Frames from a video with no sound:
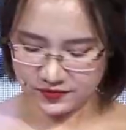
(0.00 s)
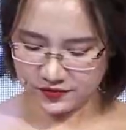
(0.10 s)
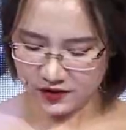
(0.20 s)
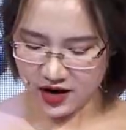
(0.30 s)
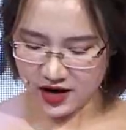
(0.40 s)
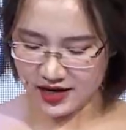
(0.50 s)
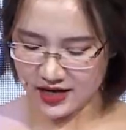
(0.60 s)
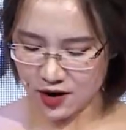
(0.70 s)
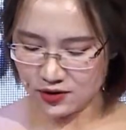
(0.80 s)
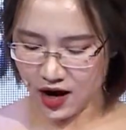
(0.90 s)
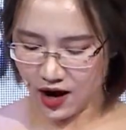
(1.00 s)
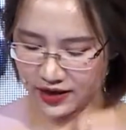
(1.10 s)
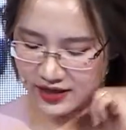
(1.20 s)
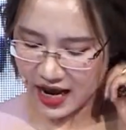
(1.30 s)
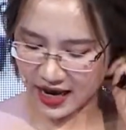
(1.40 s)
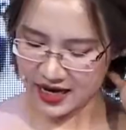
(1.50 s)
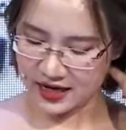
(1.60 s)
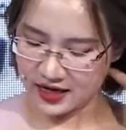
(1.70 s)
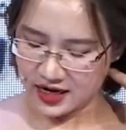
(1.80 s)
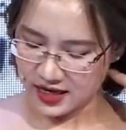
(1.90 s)
Với câu hỏi này
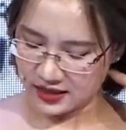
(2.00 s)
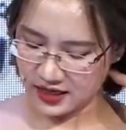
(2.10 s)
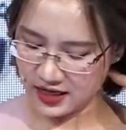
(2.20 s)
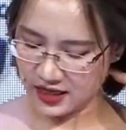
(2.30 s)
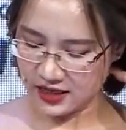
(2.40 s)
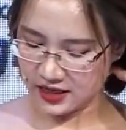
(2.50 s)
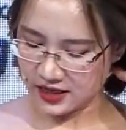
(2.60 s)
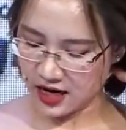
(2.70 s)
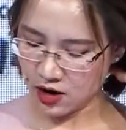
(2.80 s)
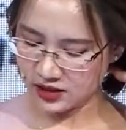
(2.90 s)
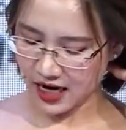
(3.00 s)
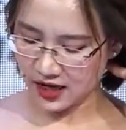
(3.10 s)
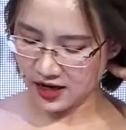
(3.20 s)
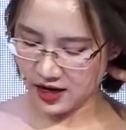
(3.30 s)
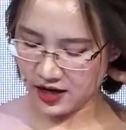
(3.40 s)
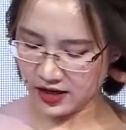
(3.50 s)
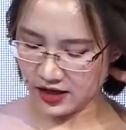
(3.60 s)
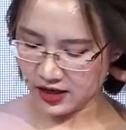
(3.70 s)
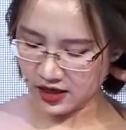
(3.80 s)
thì câu trả lời